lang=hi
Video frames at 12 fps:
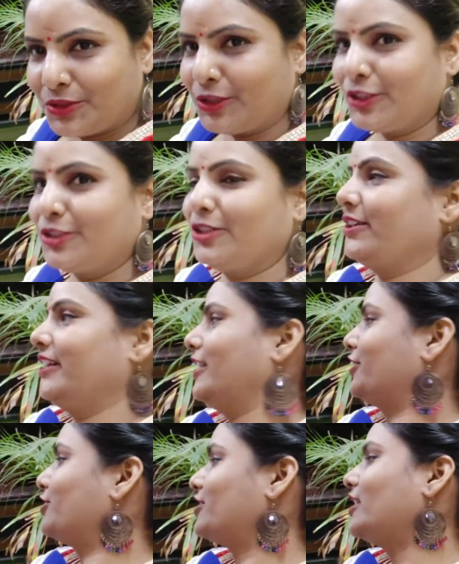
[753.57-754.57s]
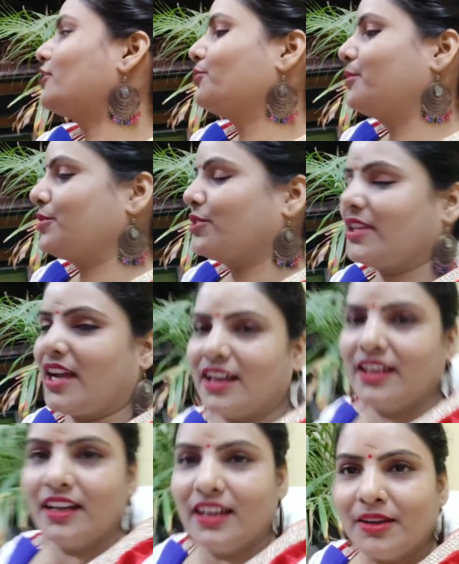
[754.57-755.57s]
दो दो है तो चल तू भी सो जा
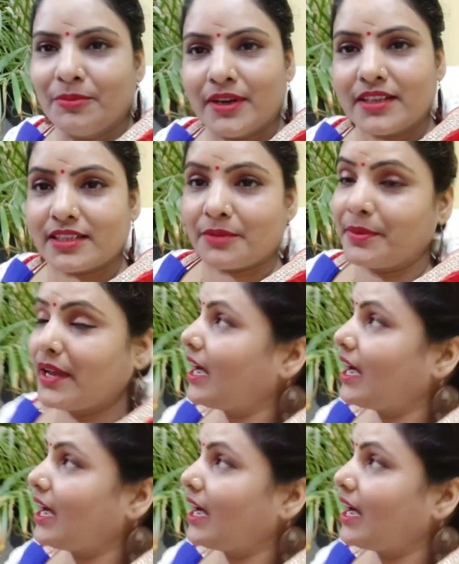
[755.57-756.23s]
बस अभी